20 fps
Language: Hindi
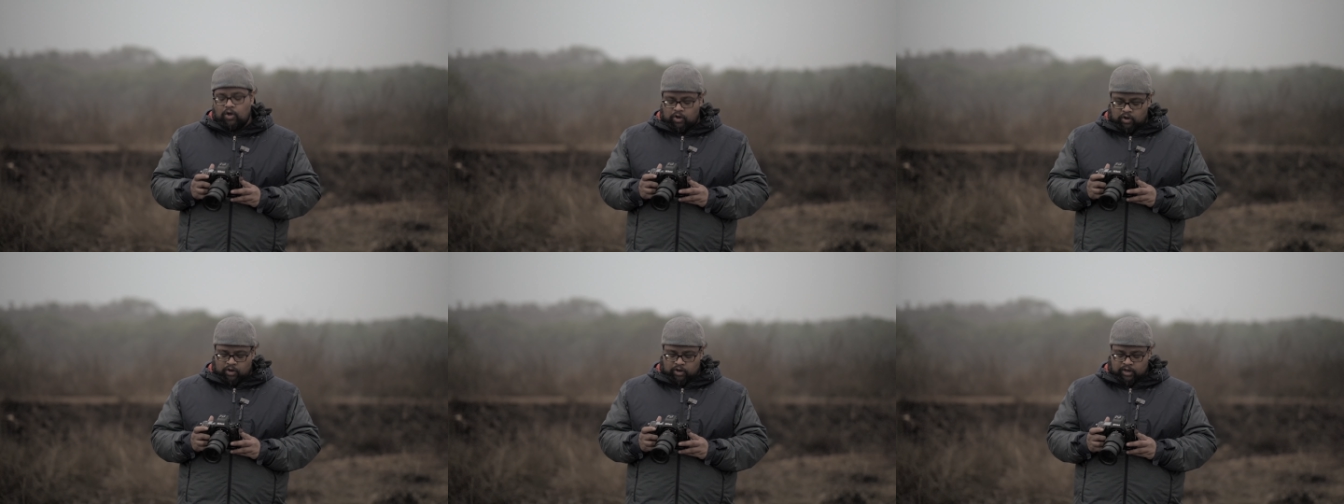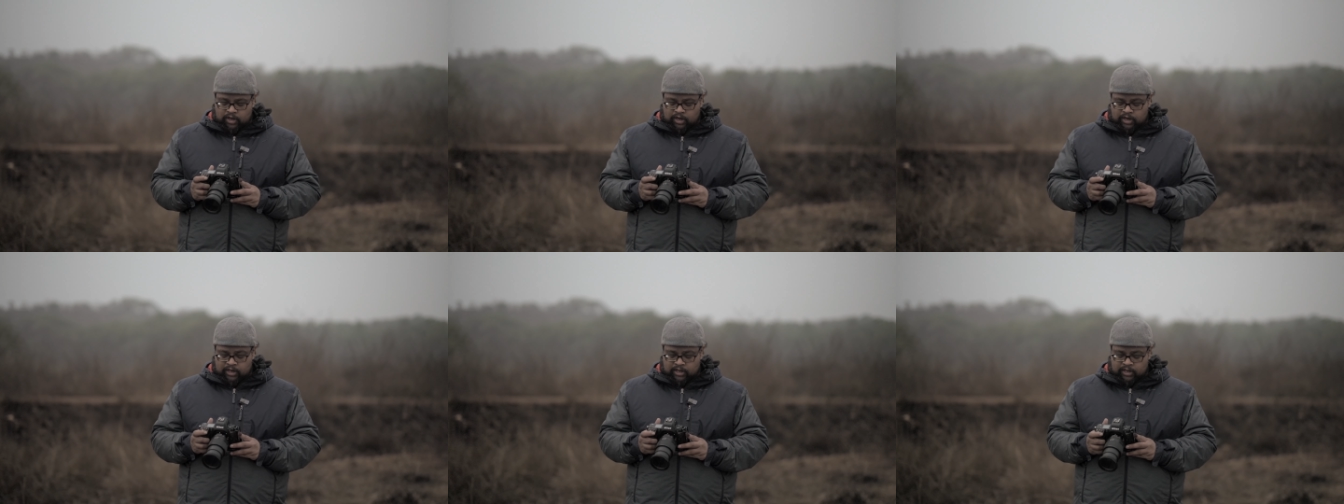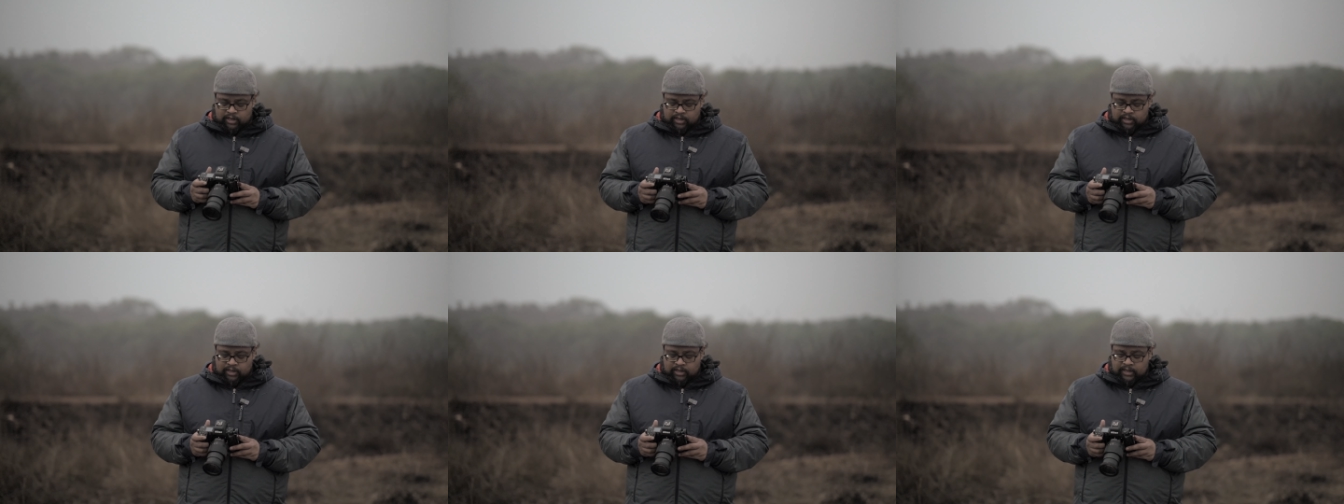और
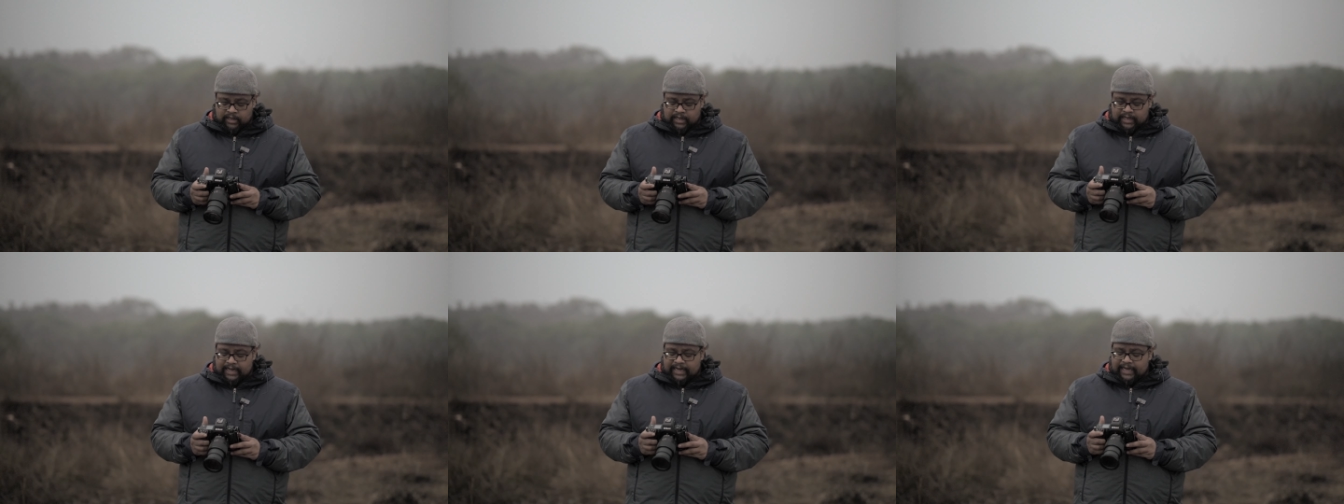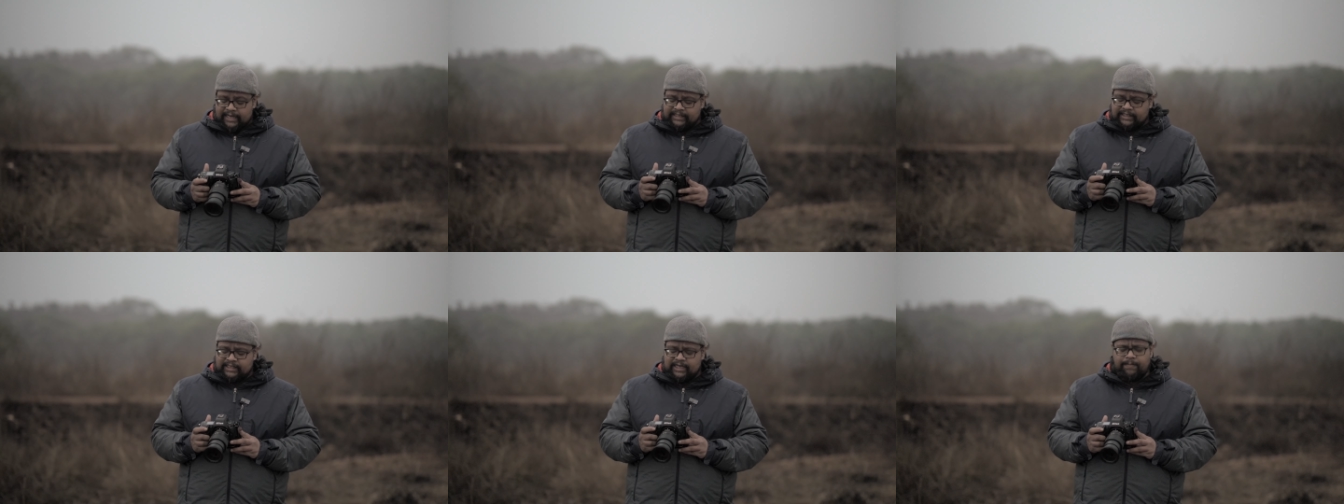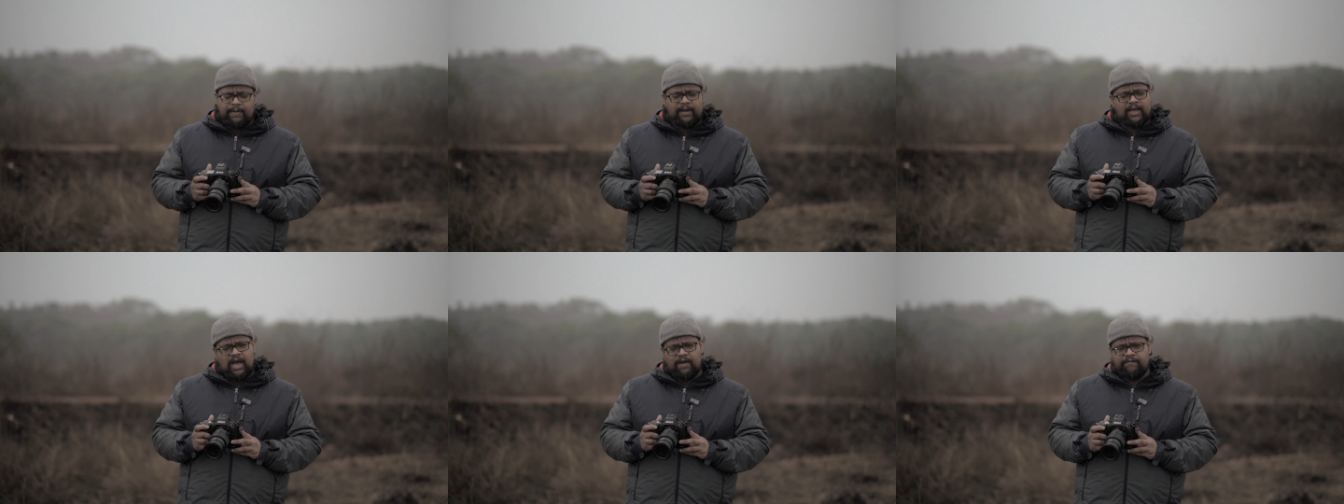uh, इससे
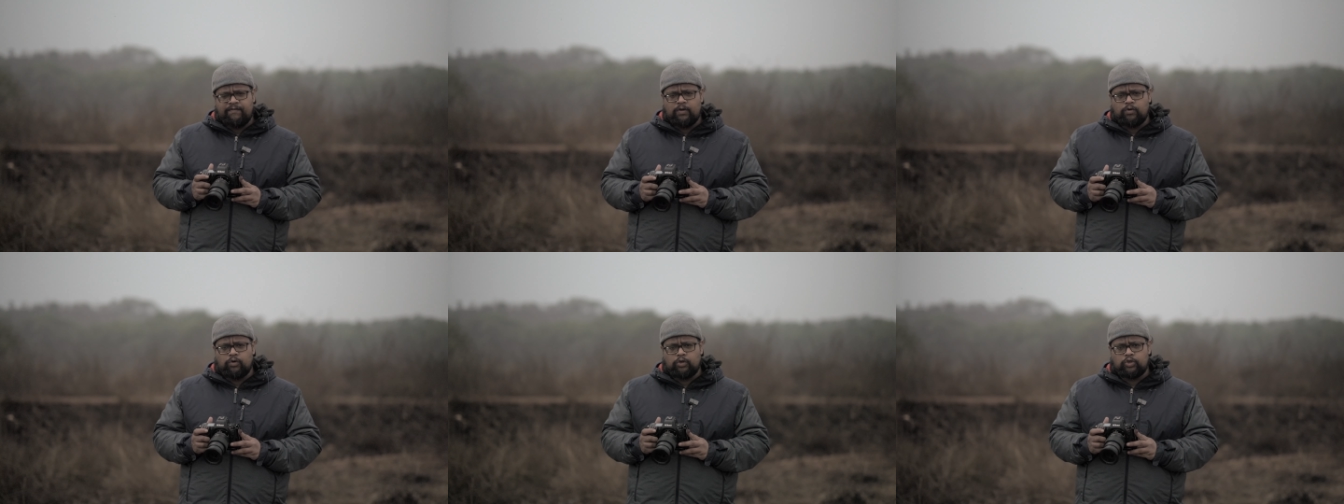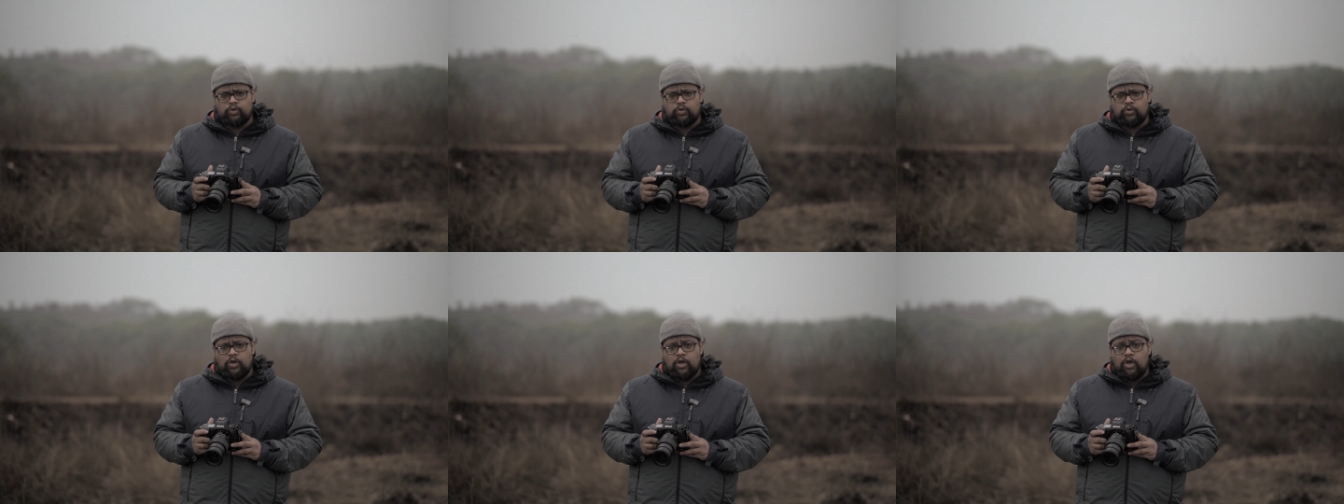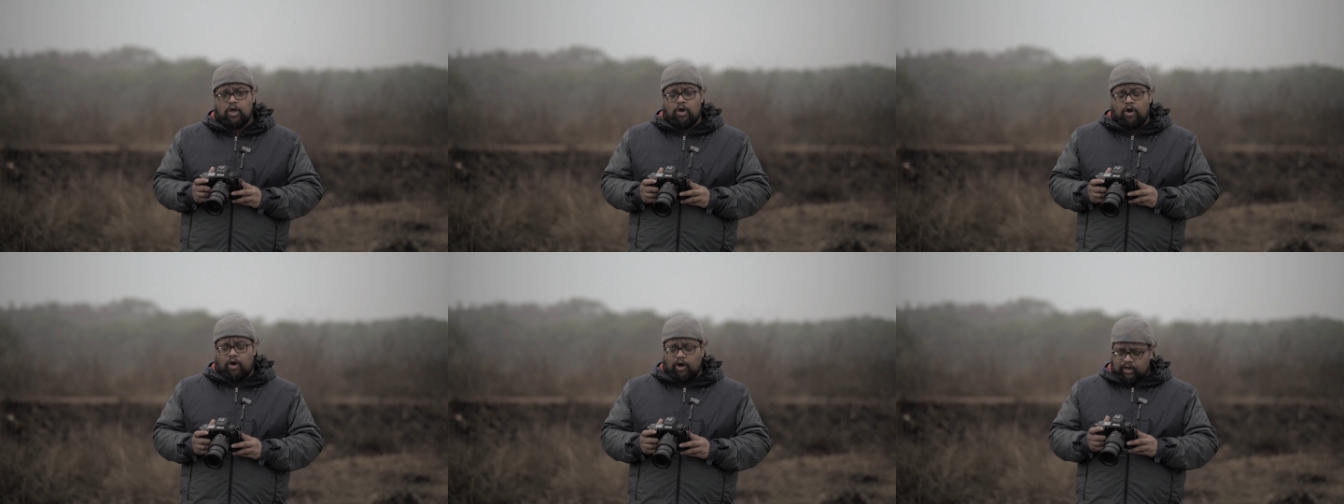मैं काफ़ी खुश
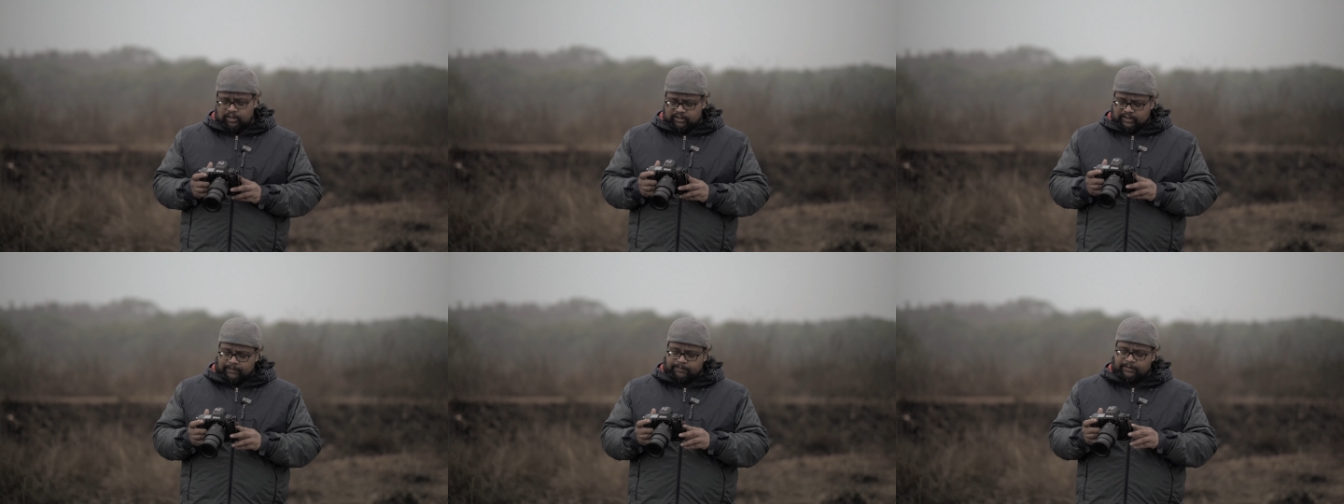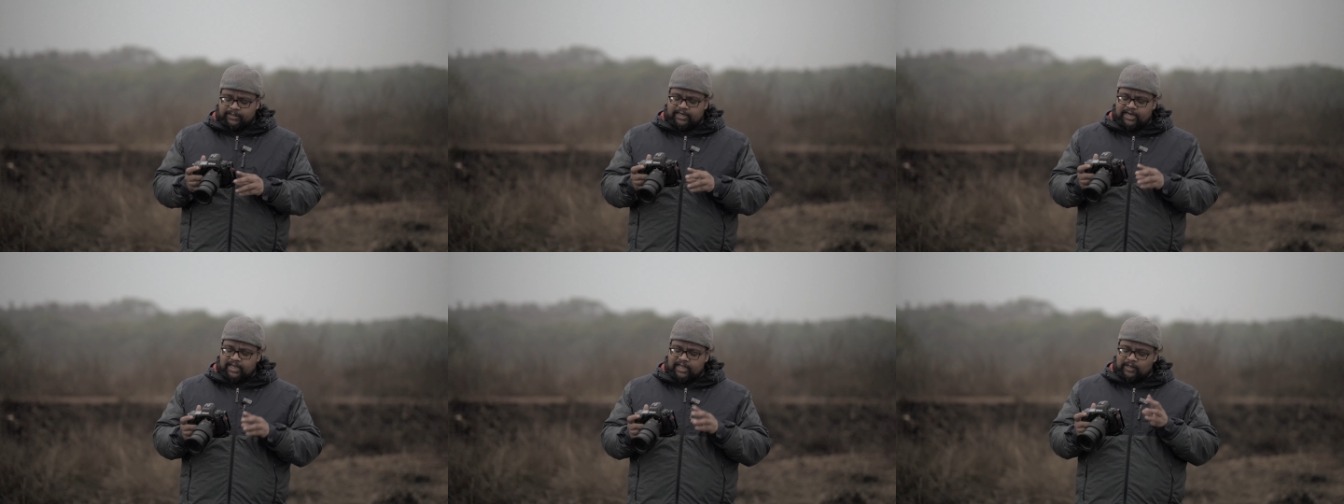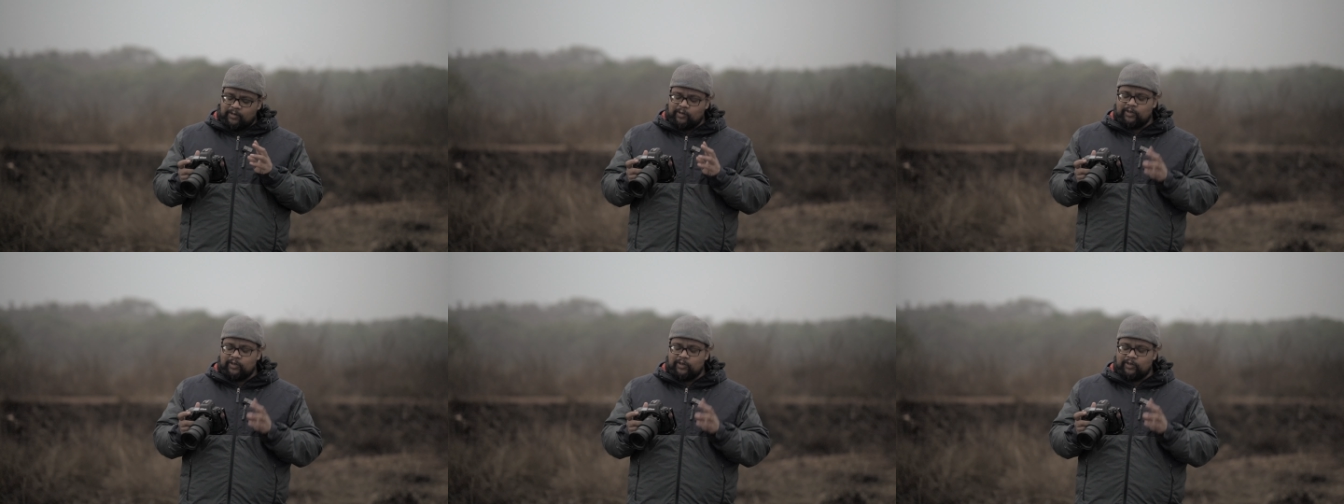हूँ और सबसे ज़्यादा